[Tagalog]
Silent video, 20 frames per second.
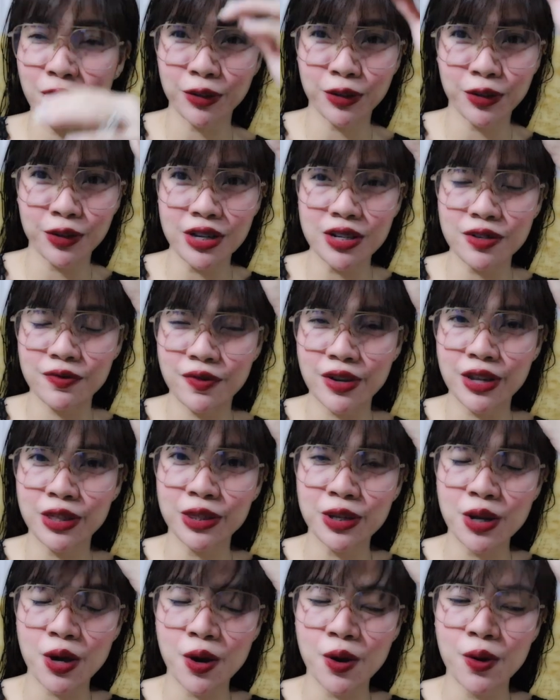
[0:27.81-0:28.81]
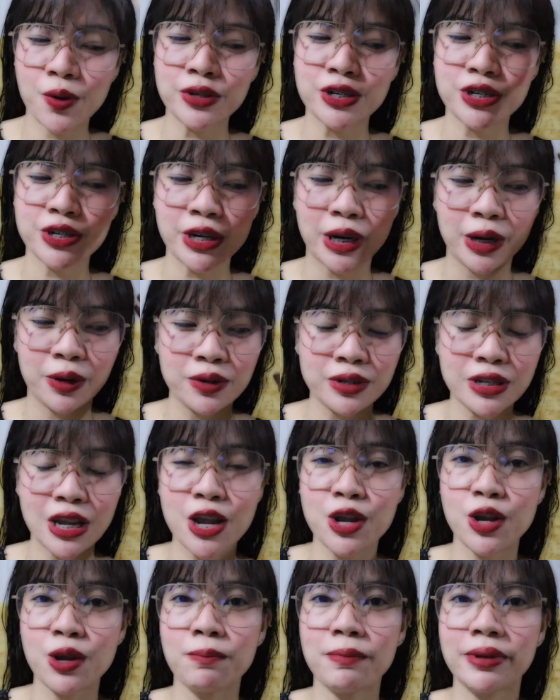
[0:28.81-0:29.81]
For today's video, share ko sa
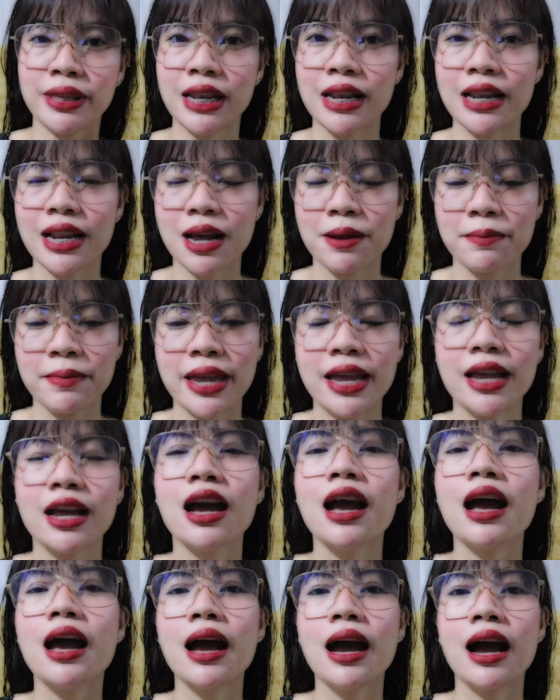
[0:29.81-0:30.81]
inyo yung binili naming